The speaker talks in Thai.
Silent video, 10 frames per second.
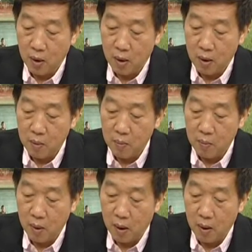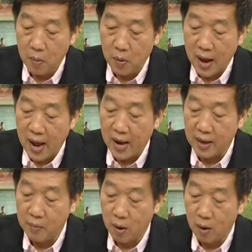หมอหมอโบรา
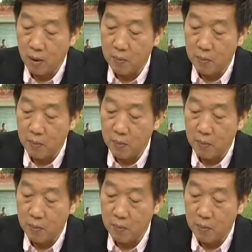ณหมอ